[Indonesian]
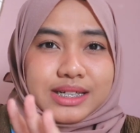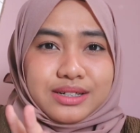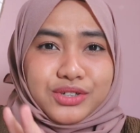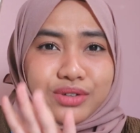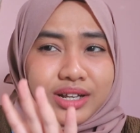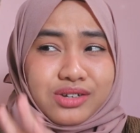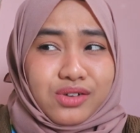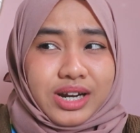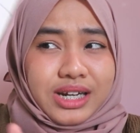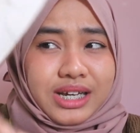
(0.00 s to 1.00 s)
uh, jualin
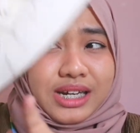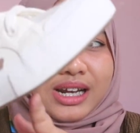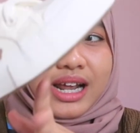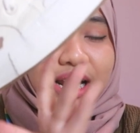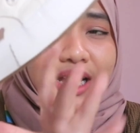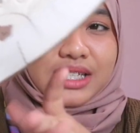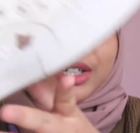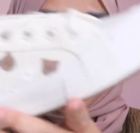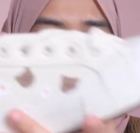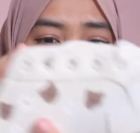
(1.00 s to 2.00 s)
di luar negeri dan harganya
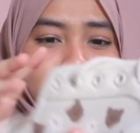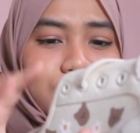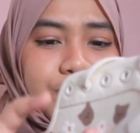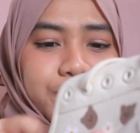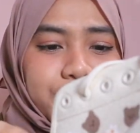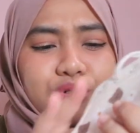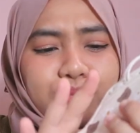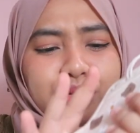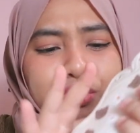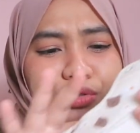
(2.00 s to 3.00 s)
segitu
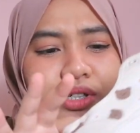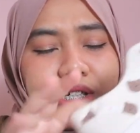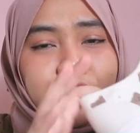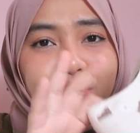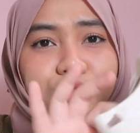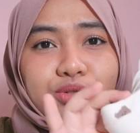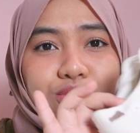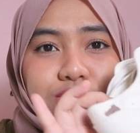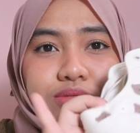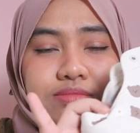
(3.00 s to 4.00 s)
cukup lucu sih terus
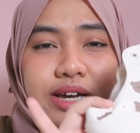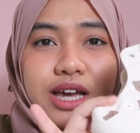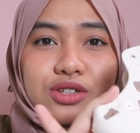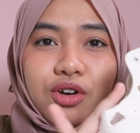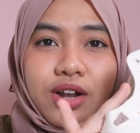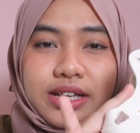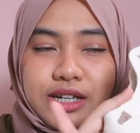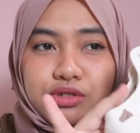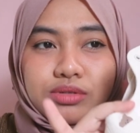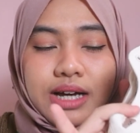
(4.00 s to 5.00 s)
untuk bagian
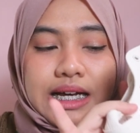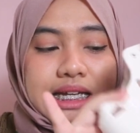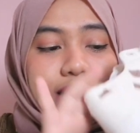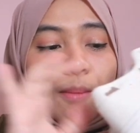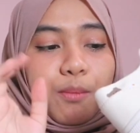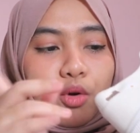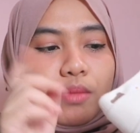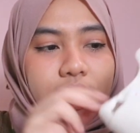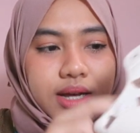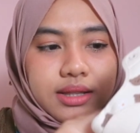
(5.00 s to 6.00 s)
solnya juga ini empuk
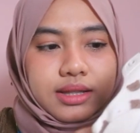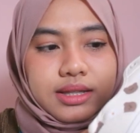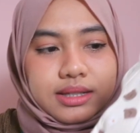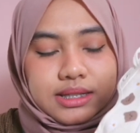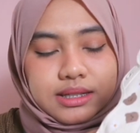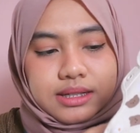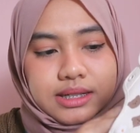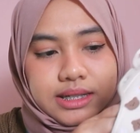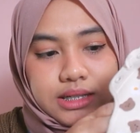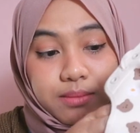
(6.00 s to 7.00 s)
banget se
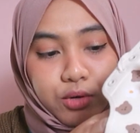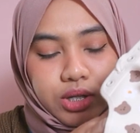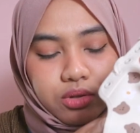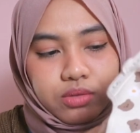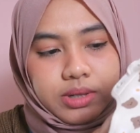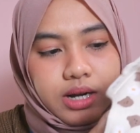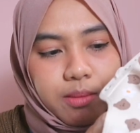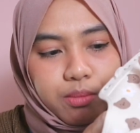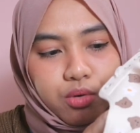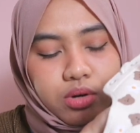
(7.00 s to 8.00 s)
seempuk itu
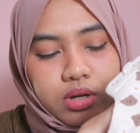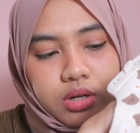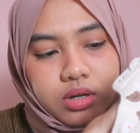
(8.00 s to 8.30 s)
beneran empuk